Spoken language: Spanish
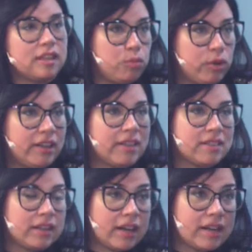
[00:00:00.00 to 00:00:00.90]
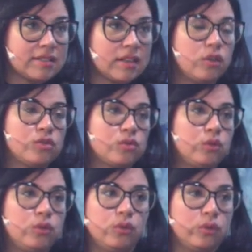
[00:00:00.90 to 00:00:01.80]
y pueden acercarse con
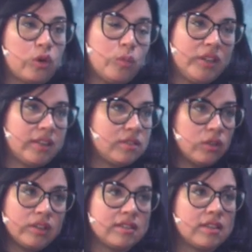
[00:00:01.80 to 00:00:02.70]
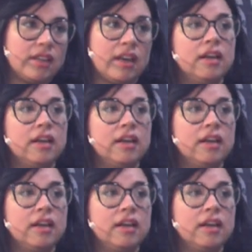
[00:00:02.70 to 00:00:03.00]
su documentación, que sería,